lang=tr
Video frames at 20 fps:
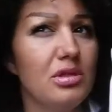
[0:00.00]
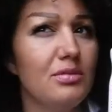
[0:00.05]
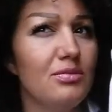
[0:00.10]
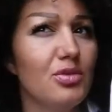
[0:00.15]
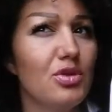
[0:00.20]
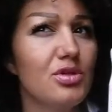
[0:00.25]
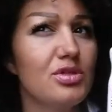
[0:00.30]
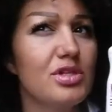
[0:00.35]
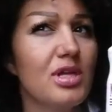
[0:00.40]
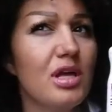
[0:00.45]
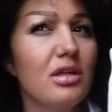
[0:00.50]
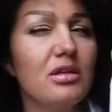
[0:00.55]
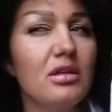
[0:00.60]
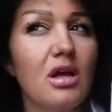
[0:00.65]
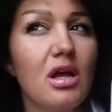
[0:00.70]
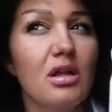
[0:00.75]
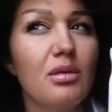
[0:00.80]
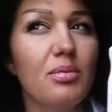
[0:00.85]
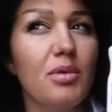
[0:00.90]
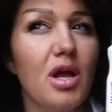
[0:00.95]
24 saat
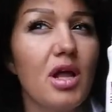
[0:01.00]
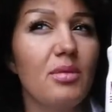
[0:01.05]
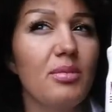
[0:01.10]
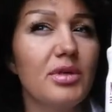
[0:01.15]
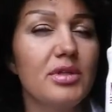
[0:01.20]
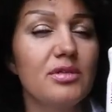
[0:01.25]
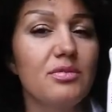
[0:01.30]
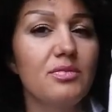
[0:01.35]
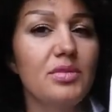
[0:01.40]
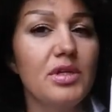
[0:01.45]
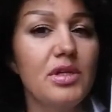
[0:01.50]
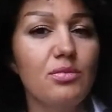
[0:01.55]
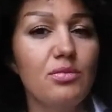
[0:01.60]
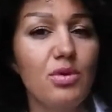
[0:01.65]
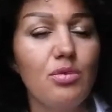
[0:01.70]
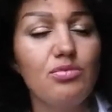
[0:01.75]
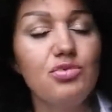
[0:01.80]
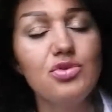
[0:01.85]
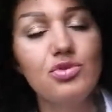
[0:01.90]
kalıp kalmadığını bilemiyorum.